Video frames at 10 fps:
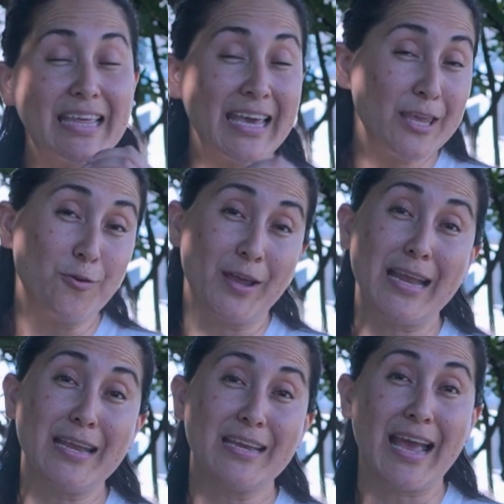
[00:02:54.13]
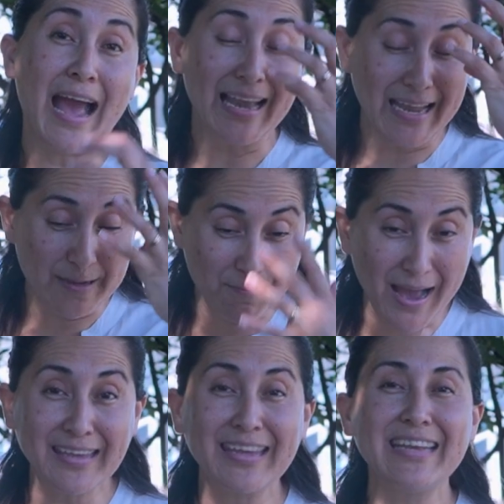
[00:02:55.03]
Ellos eran a la
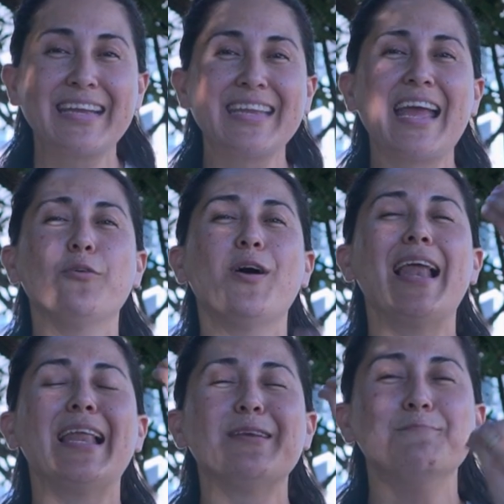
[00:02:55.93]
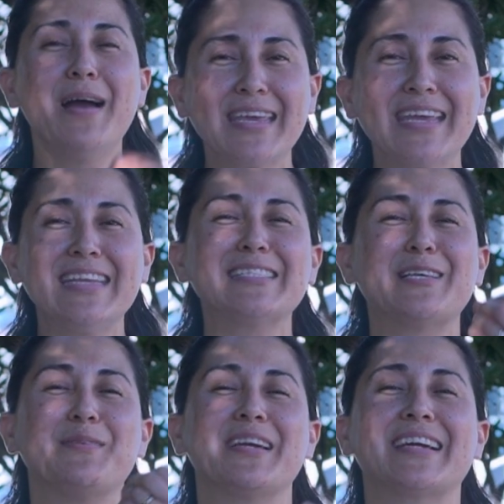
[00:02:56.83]
imagen, creados a la imagen y
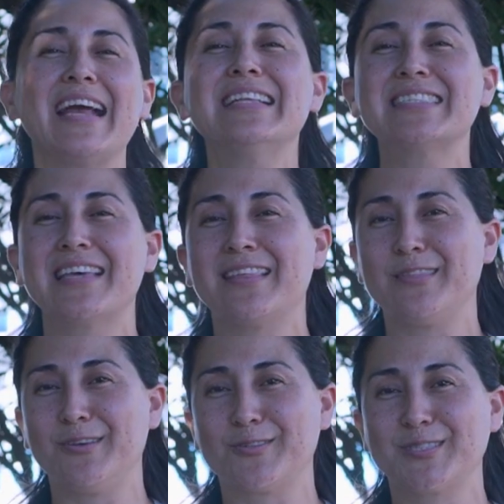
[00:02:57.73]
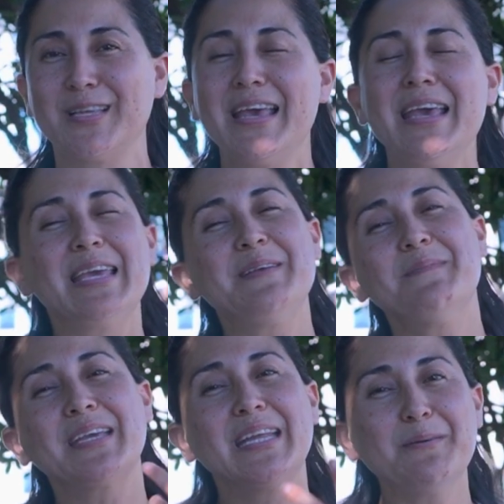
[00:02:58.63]
semejanza de Dios.
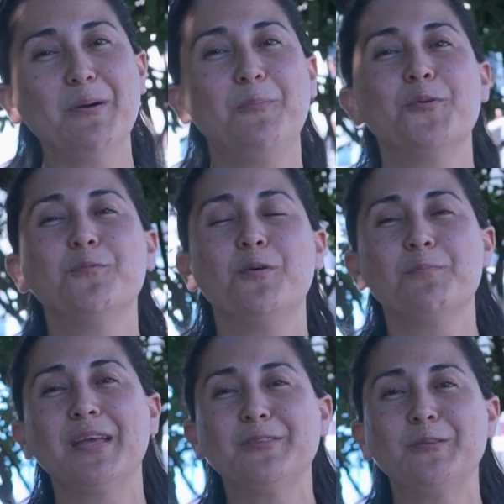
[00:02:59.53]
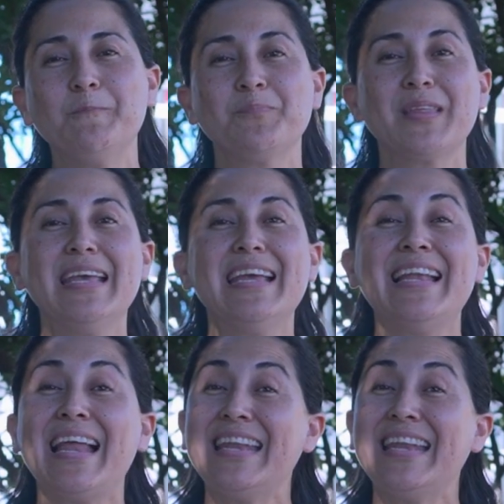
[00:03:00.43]
Imaginemos por un momento la